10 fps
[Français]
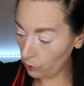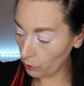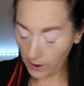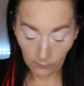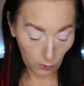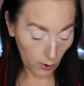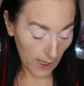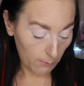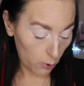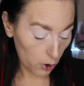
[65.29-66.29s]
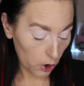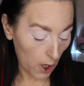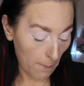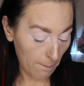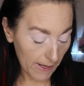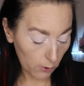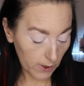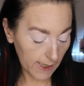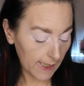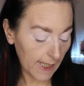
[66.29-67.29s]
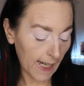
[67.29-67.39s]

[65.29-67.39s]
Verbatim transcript: Donc, il veut un blush marronné,